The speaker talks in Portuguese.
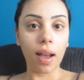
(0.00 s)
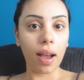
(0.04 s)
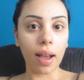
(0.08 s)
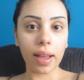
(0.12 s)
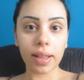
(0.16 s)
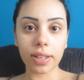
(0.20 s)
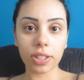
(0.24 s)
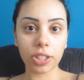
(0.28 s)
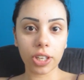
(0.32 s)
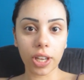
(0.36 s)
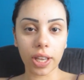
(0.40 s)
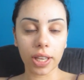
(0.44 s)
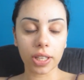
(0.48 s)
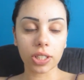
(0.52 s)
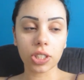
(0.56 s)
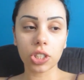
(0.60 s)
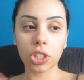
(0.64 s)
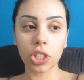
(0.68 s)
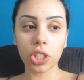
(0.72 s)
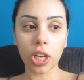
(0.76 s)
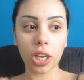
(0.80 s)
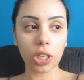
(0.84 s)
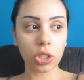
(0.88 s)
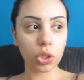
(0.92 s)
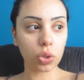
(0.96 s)
Aí,
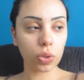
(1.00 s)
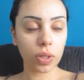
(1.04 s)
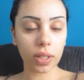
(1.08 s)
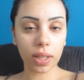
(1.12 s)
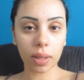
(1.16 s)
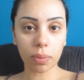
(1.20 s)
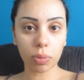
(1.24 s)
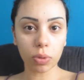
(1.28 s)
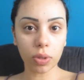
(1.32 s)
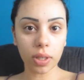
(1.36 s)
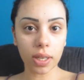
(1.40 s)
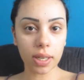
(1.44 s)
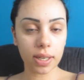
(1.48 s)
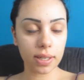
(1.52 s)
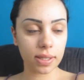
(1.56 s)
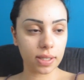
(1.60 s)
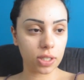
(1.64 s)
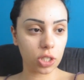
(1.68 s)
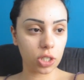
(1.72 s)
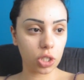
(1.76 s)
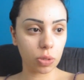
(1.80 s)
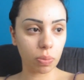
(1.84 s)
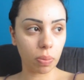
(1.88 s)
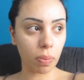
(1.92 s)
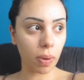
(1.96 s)
gente, já ajuda na
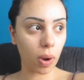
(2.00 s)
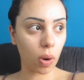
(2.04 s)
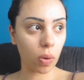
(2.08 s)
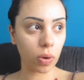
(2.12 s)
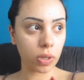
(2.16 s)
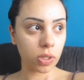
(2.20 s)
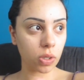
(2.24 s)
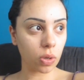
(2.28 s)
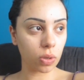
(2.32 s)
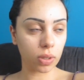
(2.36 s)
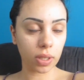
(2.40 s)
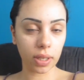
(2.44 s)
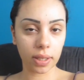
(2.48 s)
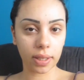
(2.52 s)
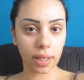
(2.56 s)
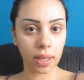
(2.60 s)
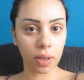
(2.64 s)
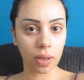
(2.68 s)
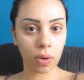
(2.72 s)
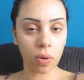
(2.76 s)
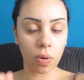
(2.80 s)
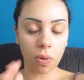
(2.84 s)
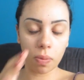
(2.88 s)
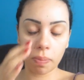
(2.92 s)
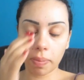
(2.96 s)
mudança. Tipo, uma coisa ou outra que
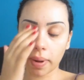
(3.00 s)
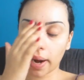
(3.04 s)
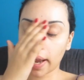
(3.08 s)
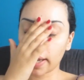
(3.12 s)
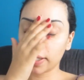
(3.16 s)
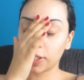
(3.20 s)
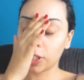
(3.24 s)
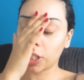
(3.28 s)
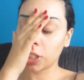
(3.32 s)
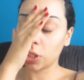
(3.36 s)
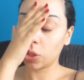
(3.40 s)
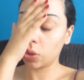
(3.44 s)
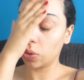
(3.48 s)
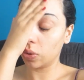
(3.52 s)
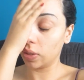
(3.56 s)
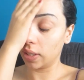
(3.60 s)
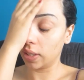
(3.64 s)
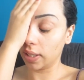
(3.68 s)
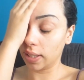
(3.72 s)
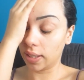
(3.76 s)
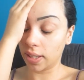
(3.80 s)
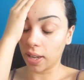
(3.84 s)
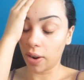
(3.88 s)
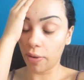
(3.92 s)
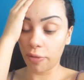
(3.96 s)
tem que comprar já
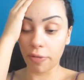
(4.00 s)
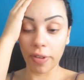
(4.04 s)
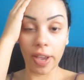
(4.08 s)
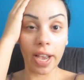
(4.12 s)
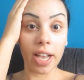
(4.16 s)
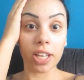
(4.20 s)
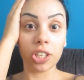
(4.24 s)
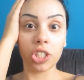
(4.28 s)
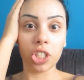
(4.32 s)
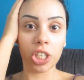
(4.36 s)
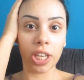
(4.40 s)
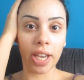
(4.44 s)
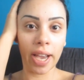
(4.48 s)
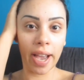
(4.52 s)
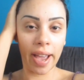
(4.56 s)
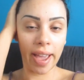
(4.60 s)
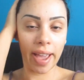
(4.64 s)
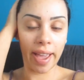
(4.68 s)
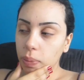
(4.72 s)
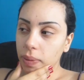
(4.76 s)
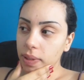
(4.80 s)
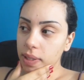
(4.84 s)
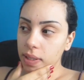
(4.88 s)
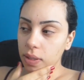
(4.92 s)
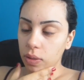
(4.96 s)
ajuda. Então fica a dica
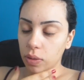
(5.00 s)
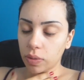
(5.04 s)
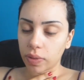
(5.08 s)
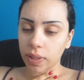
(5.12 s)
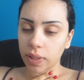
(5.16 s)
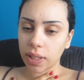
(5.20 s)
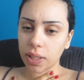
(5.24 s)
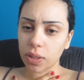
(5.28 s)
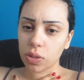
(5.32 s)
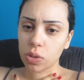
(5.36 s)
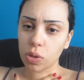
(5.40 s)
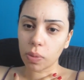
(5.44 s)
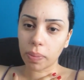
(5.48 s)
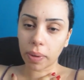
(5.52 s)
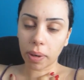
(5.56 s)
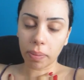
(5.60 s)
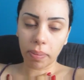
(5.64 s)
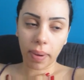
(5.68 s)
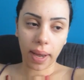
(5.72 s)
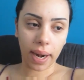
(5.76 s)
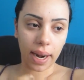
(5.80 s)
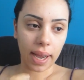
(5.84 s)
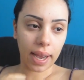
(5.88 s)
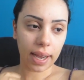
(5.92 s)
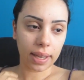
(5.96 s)
aí. Tipo assim, eu tô vendendo super
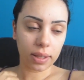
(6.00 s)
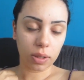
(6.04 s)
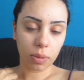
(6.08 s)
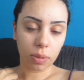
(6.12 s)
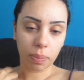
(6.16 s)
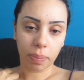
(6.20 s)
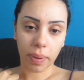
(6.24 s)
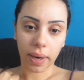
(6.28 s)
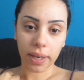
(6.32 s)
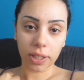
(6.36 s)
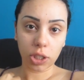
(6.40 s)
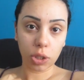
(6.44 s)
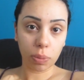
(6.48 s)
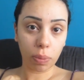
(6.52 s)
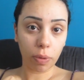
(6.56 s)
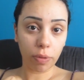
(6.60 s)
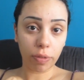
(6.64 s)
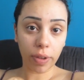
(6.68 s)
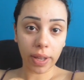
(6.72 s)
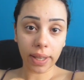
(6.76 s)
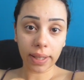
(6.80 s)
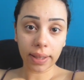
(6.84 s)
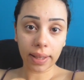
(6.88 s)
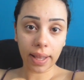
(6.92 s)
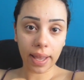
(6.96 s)
barato pra, tipo,
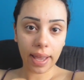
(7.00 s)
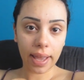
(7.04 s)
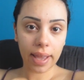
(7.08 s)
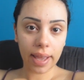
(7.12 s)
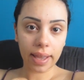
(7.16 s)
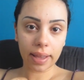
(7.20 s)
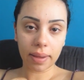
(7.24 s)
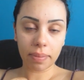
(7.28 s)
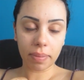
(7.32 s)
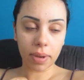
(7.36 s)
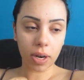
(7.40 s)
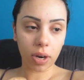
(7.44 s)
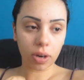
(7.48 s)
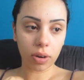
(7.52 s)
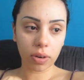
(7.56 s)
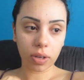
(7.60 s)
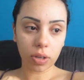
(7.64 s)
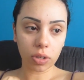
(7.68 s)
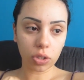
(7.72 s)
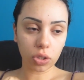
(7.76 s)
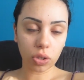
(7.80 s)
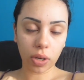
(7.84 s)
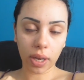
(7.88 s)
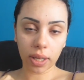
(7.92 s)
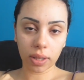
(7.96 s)
vender. É melhor do
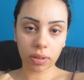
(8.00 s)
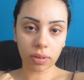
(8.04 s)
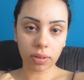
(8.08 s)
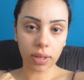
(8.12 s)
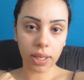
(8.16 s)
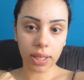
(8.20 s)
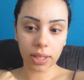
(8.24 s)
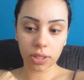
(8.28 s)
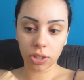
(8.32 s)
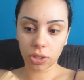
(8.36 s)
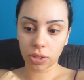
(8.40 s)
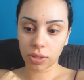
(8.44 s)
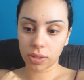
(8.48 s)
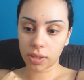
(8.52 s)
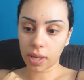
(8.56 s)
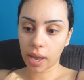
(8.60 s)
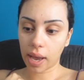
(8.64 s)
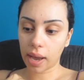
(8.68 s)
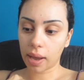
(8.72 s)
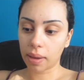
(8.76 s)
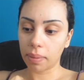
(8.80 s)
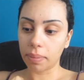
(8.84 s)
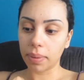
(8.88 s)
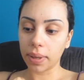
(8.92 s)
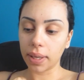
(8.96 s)
que eu jogar no lixo,
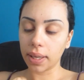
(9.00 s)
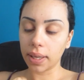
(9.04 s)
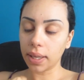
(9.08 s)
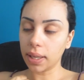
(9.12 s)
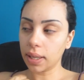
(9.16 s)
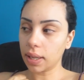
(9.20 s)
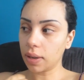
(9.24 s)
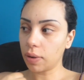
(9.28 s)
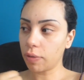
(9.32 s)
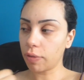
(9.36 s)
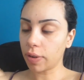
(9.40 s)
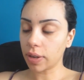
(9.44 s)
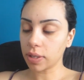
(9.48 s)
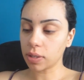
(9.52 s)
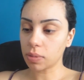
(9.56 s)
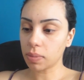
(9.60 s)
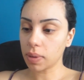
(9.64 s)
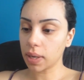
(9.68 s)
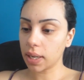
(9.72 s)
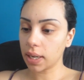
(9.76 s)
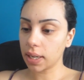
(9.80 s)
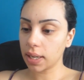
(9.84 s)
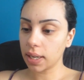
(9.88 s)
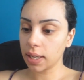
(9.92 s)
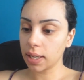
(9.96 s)
sabe? E eu faço
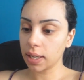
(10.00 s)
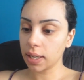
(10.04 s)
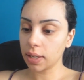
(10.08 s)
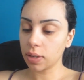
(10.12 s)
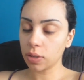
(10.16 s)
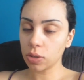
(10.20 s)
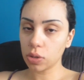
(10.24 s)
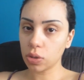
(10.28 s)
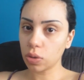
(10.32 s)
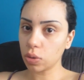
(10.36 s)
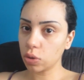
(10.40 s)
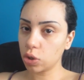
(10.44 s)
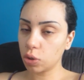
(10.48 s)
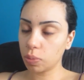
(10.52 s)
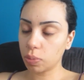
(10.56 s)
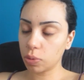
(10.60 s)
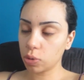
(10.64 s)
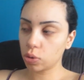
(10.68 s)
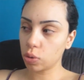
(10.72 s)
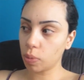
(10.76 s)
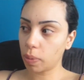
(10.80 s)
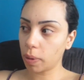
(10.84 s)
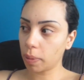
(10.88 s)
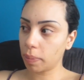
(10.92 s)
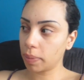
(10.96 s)
uma graninha que eu estou,
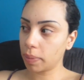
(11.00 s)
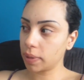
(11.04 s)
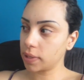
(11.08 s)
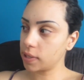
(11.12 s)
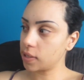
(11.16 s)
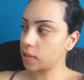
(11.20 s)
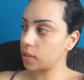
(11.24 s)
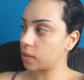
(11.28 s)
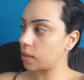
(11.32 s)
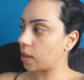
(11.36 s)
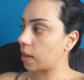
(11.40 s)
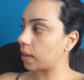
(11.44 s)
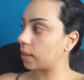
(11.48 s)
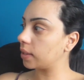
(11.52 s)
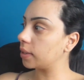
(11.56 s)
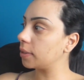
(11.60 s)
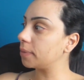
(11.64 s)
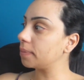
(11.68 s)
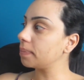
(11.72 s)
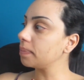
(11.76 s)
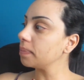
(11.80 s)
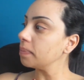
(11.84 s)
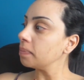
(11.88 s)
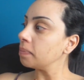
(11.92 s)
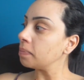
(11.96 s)
tipo, super precisada.